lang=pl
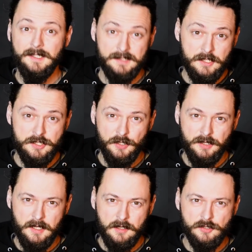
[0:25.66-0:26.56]
Zacznę
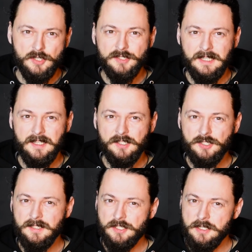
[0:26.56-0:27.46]
od tego, że ostatnie
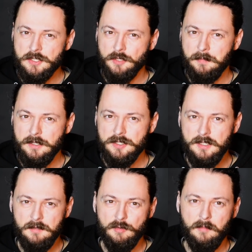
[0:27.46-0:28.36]
365
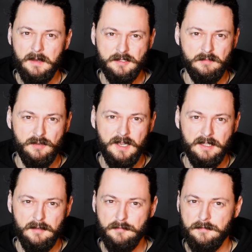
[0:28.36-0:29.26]
dni było bardzo
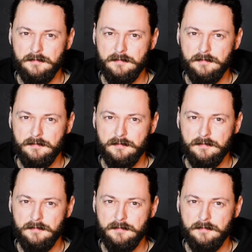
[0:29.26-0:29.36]
bogate